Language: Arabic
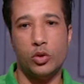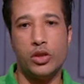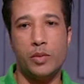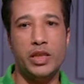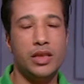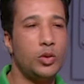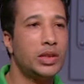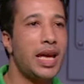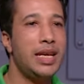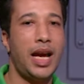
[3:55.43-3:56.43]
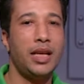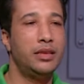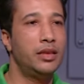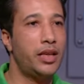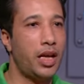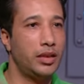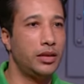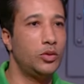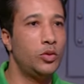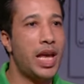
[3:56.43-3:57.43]
السوشيال ميديا دلوقتي اي حد
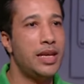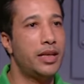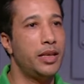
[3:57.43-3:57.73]
يطلع يقول